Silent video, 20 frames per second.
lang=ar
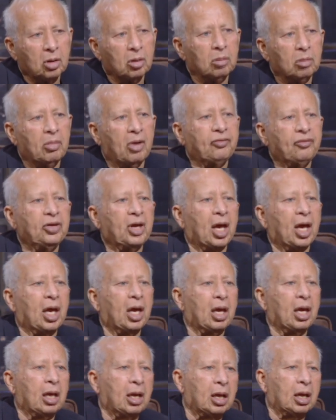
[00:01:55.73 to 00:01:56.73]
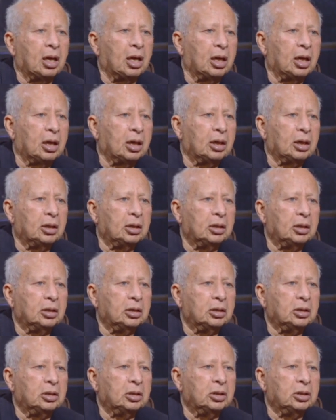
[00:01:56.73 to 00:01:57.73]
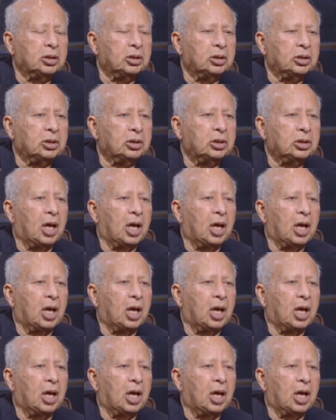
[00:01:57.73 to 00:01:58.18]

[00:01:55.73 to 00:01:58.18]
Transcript: بيبقى فيها آه،